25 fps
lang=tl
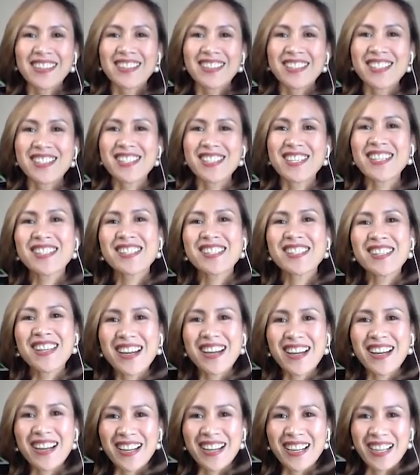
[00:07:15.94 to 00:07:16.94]
she's
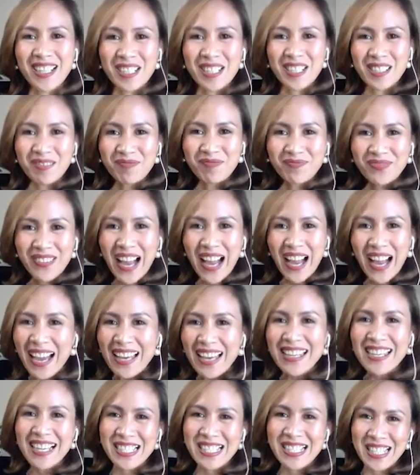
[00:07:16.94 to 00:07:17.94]
the
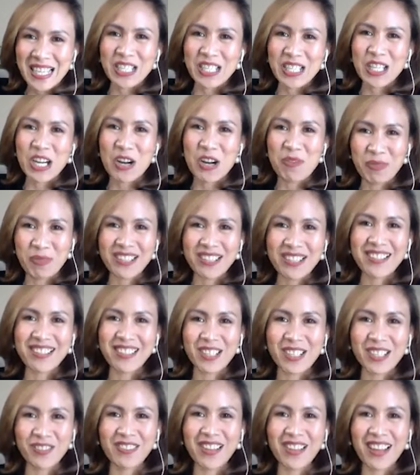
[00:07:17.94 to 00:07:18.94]
highest income
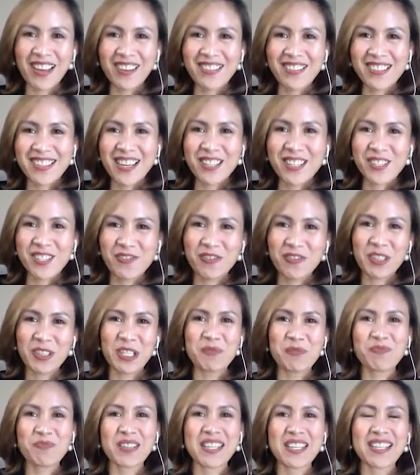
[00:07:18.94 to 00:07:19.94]
earner of Lifestyles
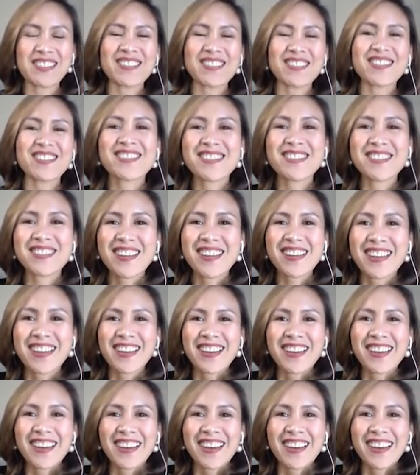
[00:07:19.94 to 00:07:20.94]
Philippines
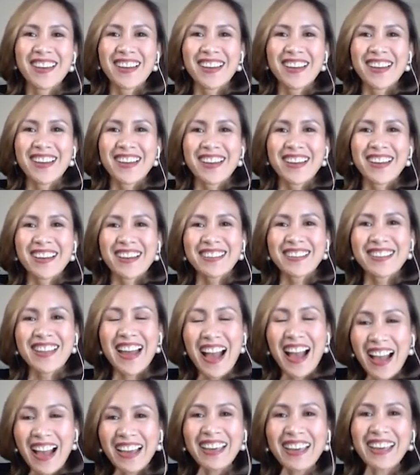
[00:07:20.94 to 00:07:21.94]

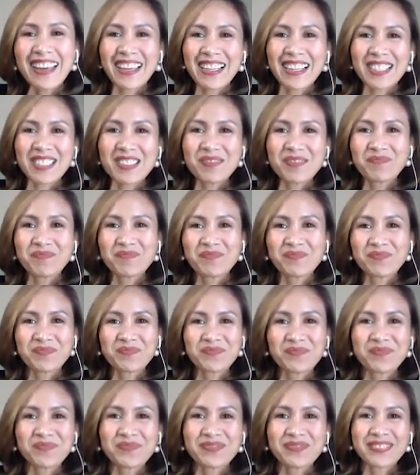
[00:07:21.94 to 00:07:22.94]
dahil
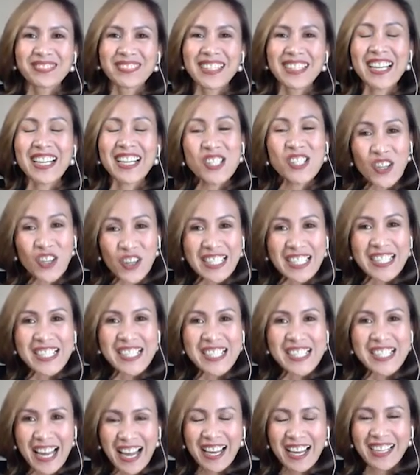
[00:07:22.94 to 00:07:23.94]
nag-join
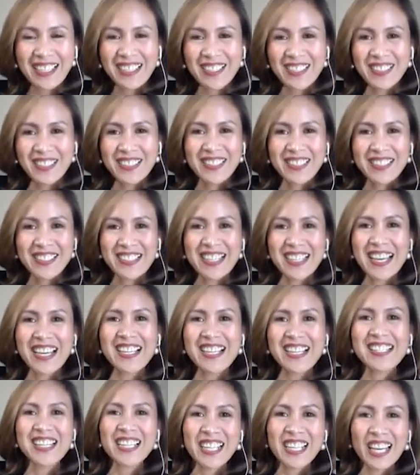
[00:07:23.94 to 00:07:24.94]
siya sa
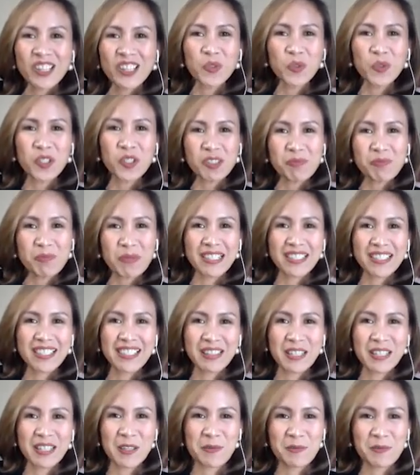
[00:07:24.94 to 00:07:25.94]
isang network
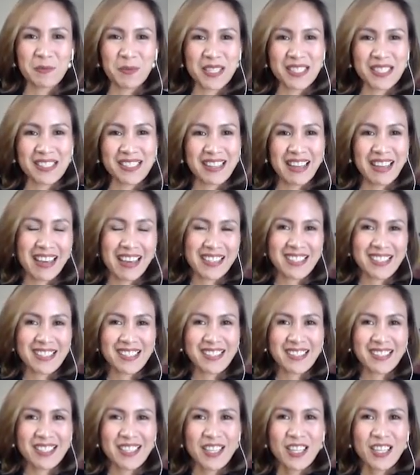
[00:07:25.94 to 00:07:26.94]
marketing
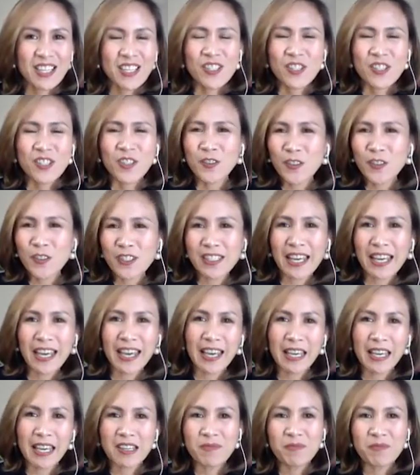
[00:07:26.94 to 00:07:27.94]
business. So
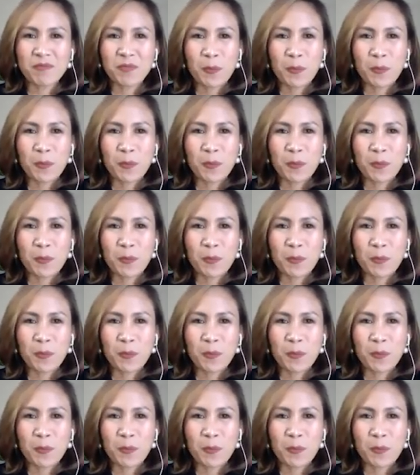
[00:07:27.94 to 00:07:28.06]
today,